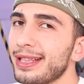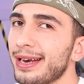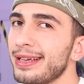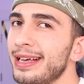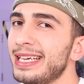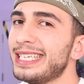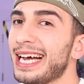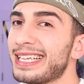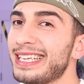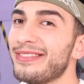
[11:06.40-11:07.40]
ederek
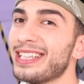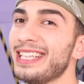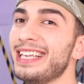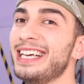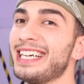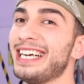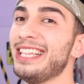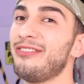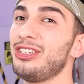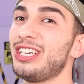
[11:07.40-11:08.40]
çaktırmadan
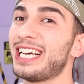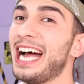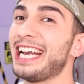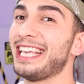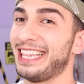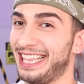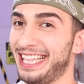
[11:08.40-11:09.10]
kılıfı çıkardın.